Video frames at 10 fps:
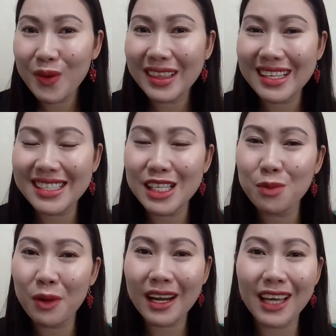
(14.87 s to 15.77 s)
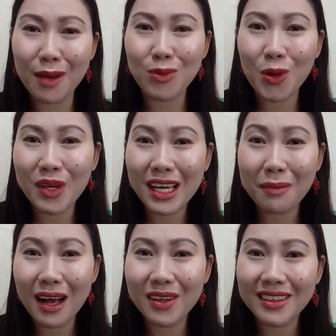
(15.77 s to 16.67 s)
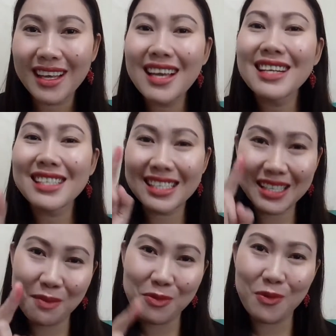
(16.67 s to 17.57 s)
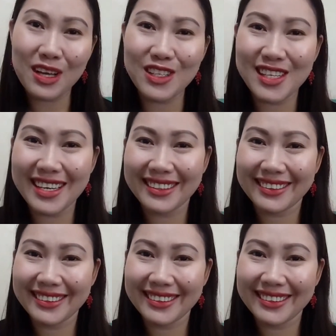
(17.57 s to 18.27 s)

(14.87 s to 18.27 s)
what is this product I'm talking about, just keep on watching.